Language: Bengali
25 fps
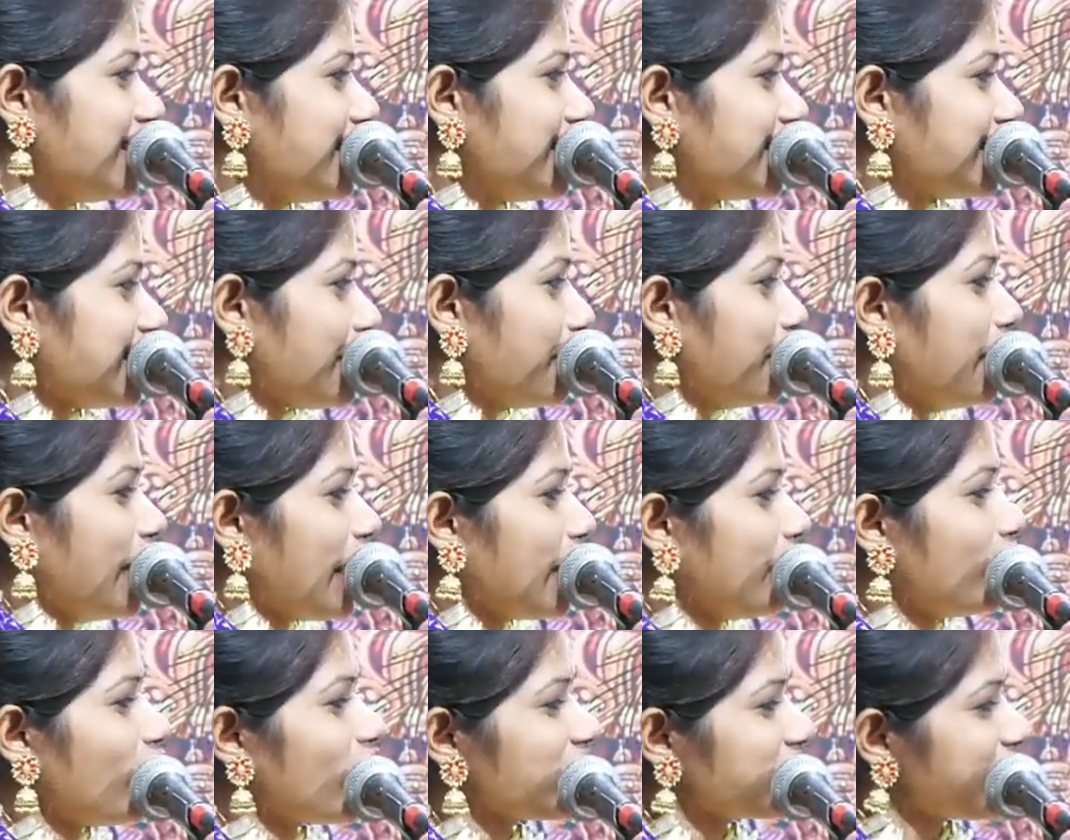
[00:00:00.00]
তা
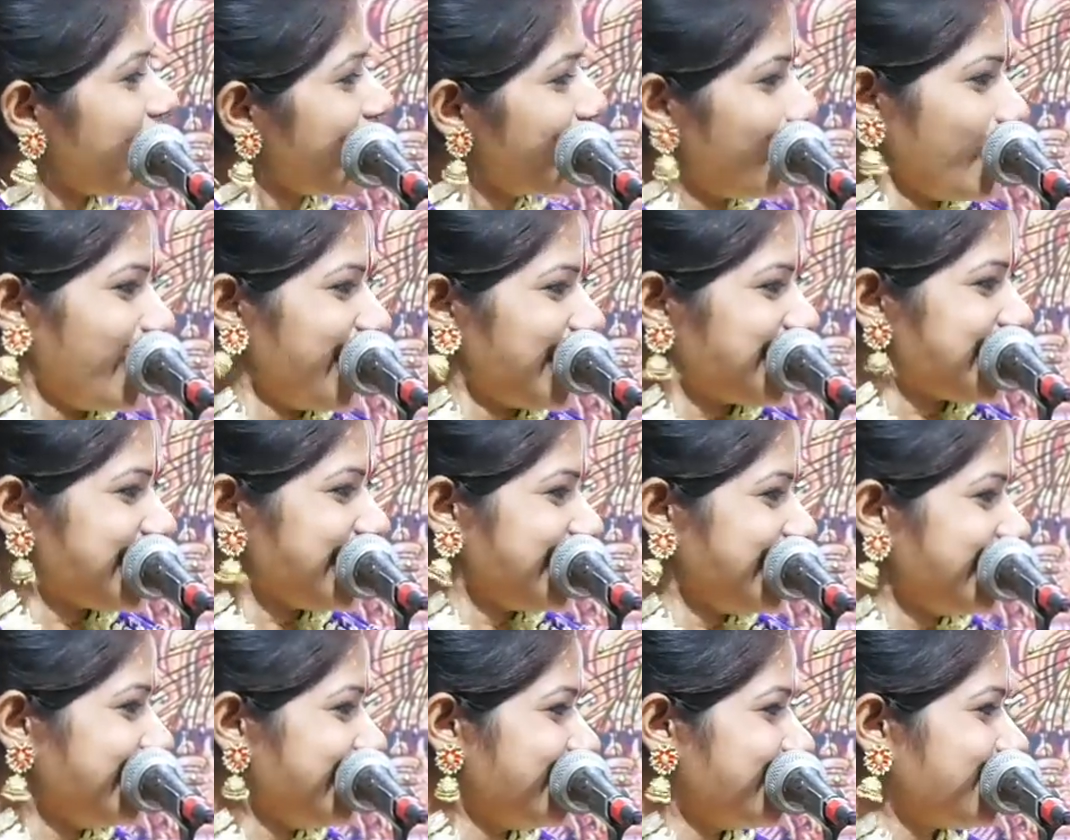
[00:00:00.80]
বেইমশাই হয়েছে
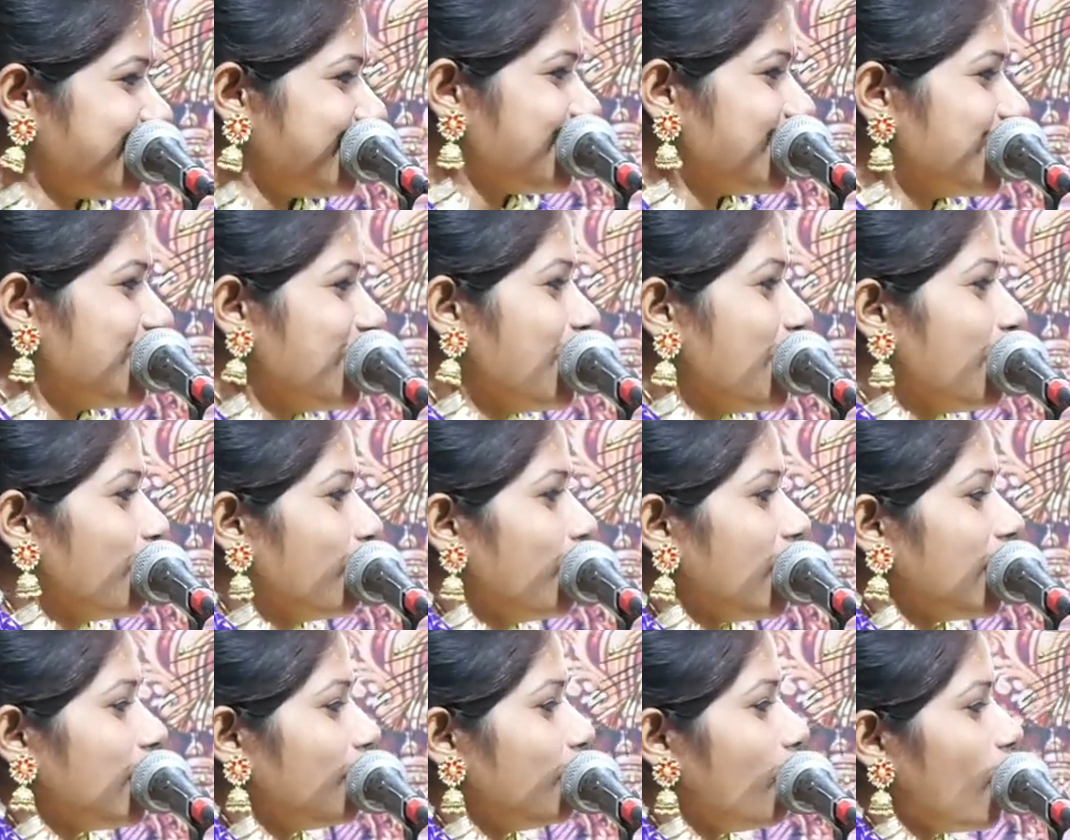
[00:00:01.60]

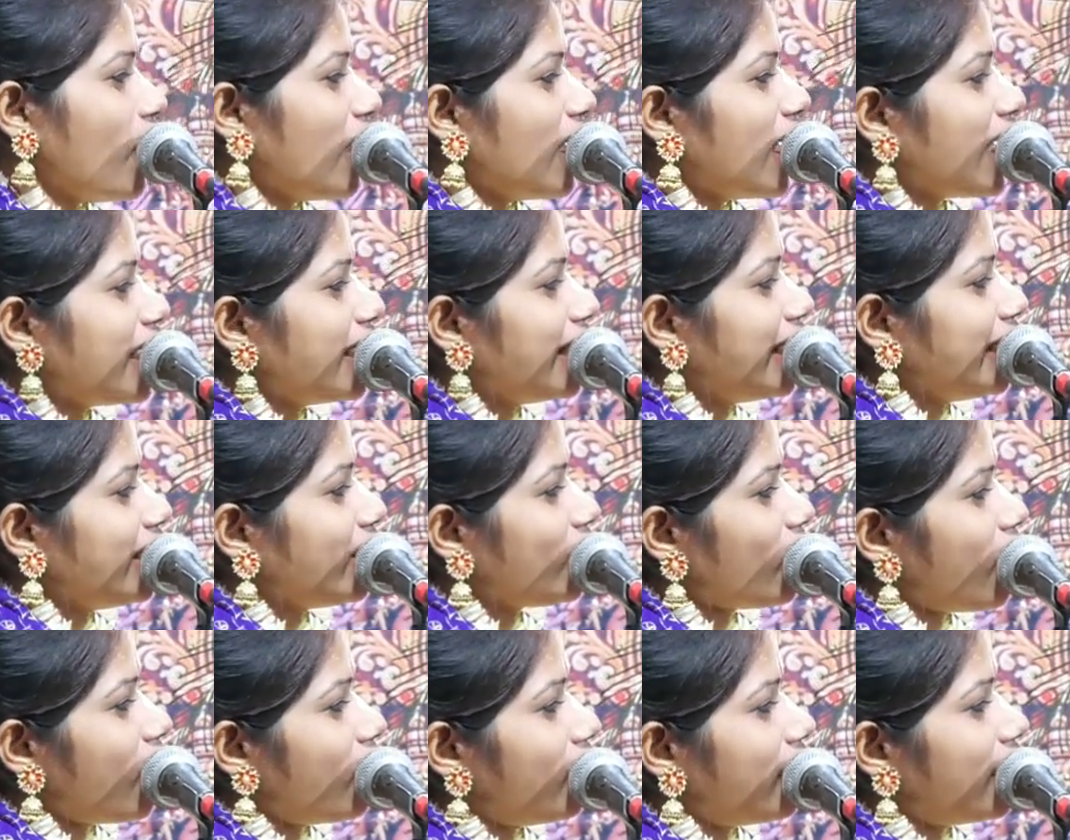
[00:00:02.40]
বলে বলা নেই
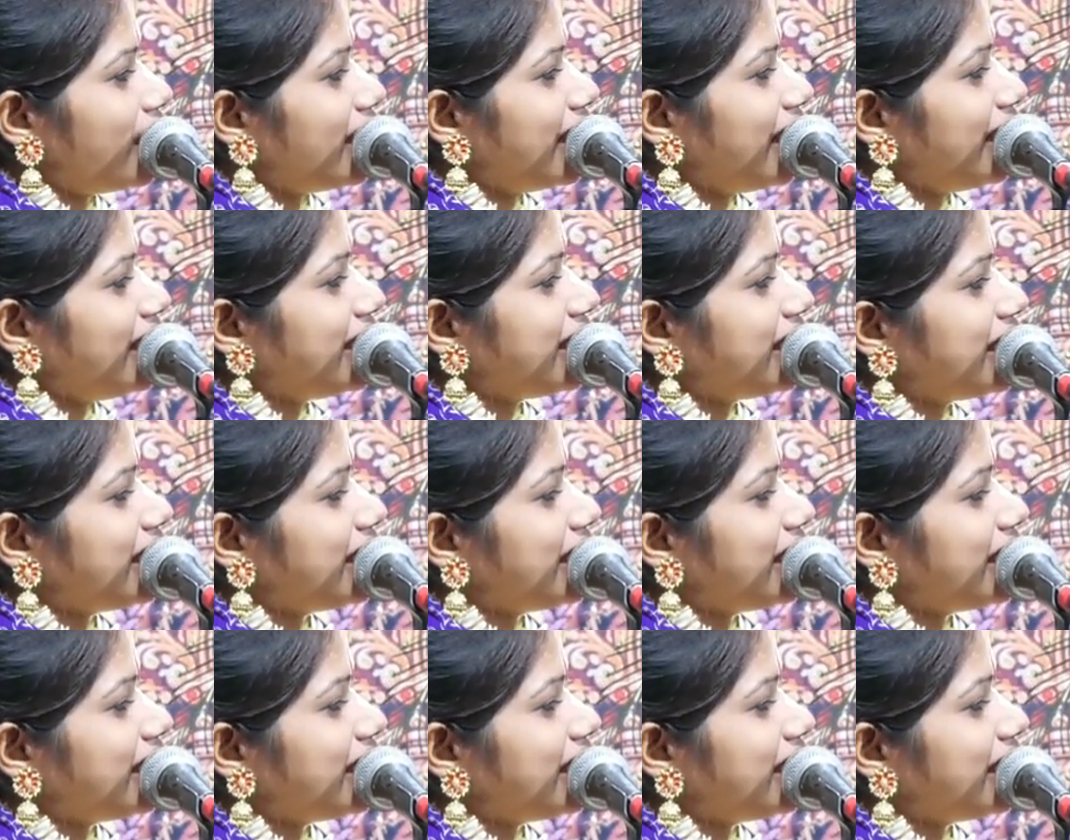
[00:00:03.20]
পাওয়া নেই কি